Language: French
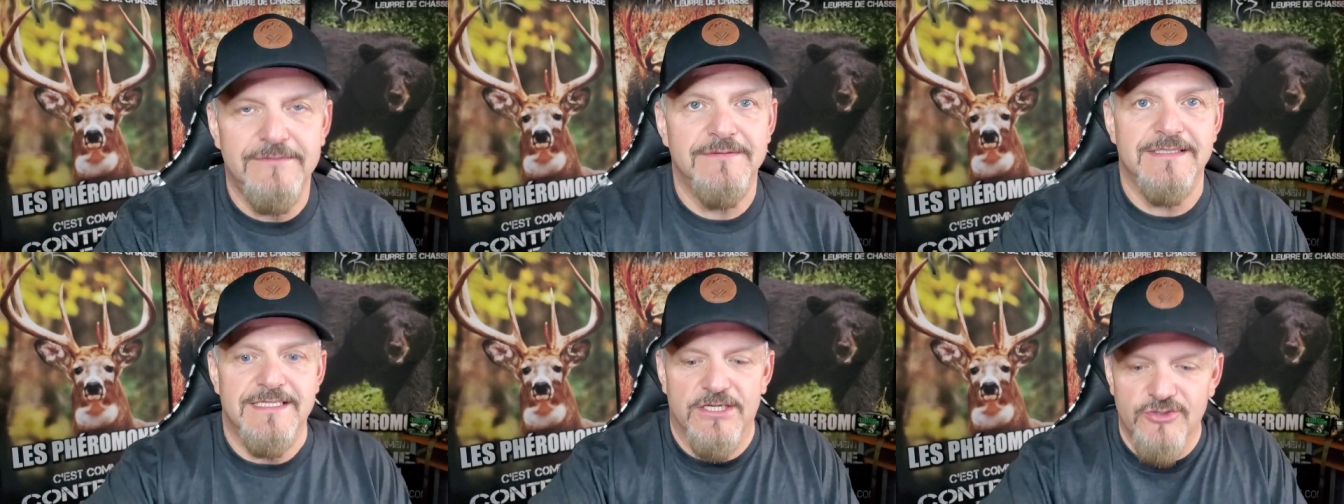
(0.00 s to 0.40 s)

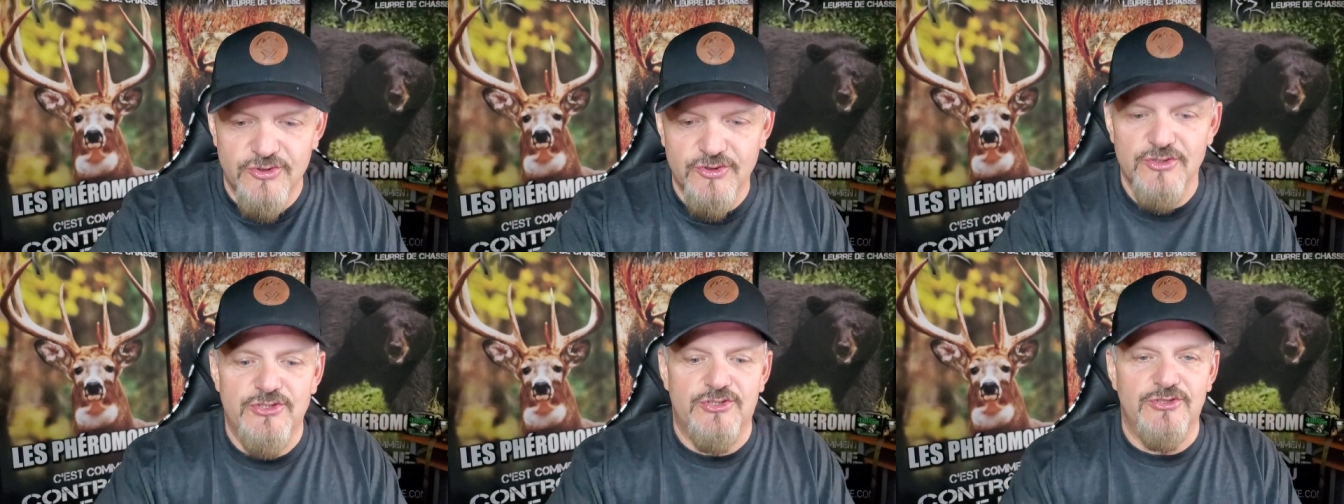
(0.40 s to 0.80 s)
C'est
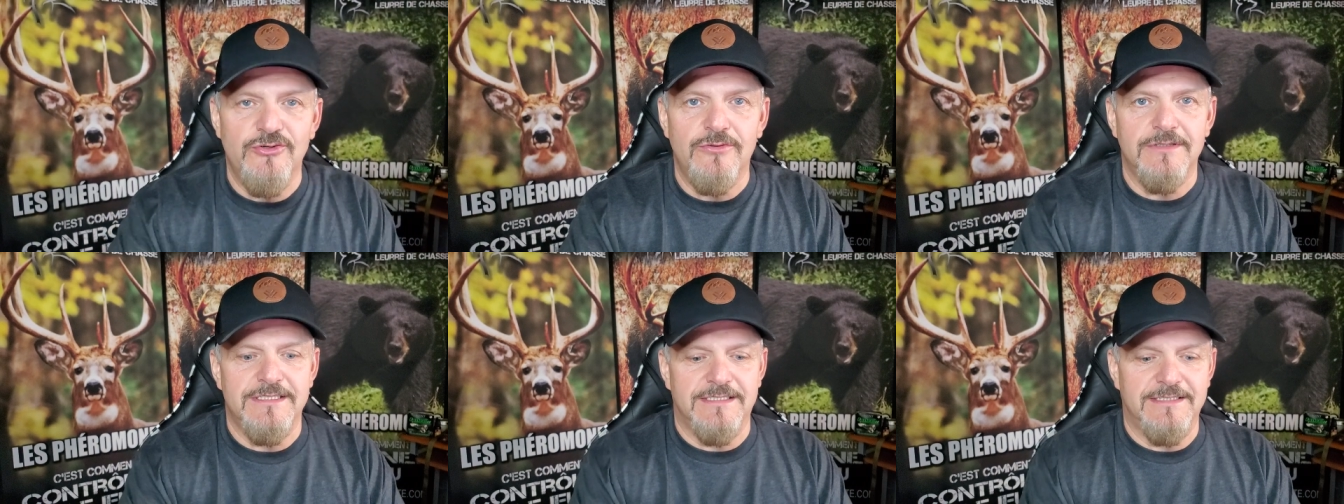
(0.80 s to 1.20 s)
juste ça.
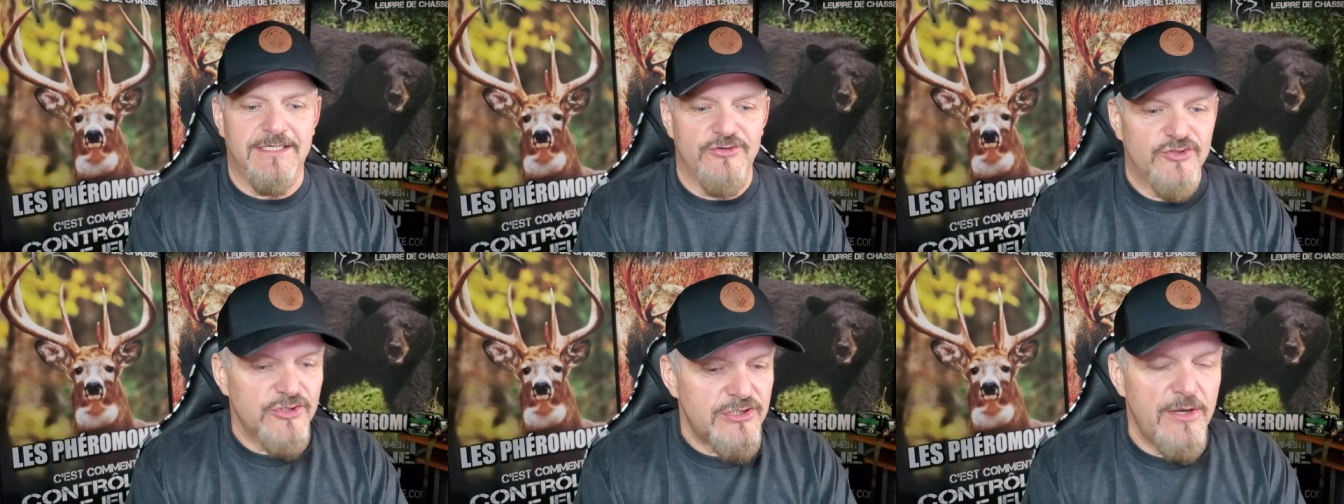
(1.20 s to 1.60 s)
C'est
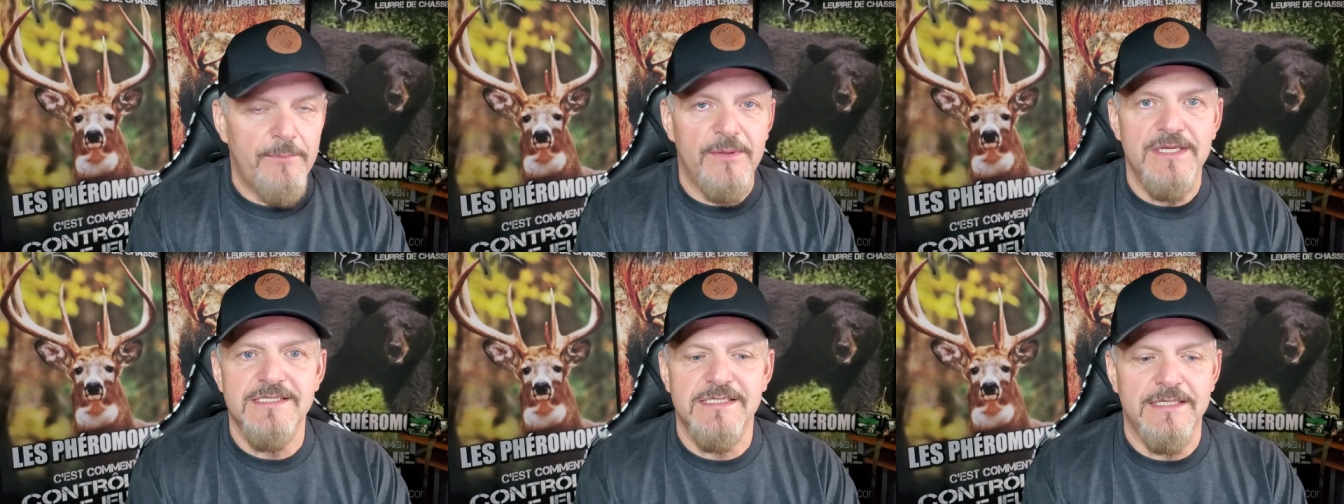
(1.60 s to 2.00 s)
juste le
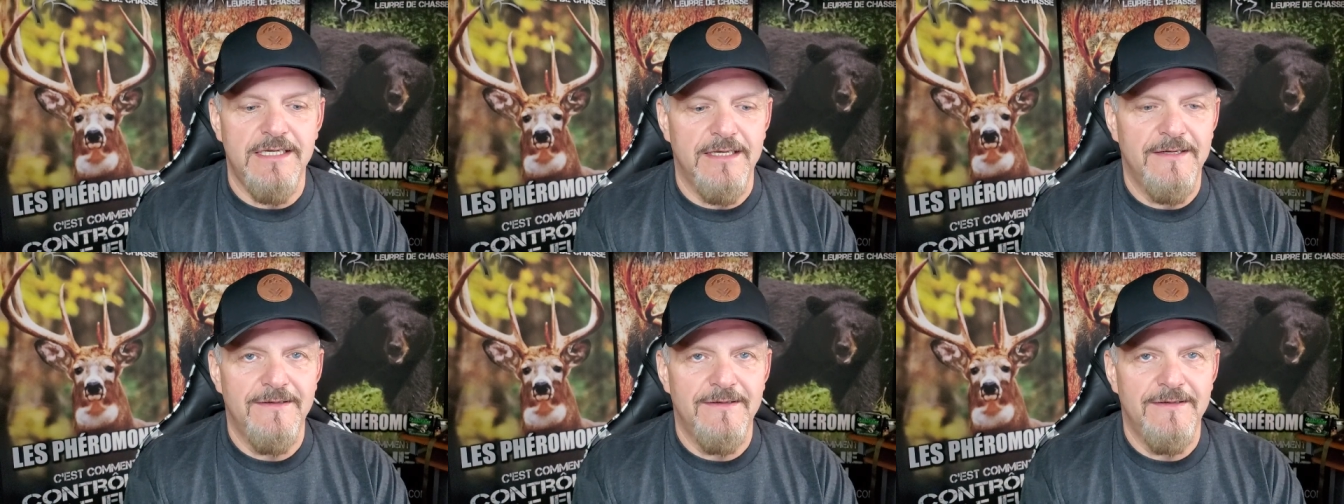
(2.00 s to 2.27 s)
plaisir.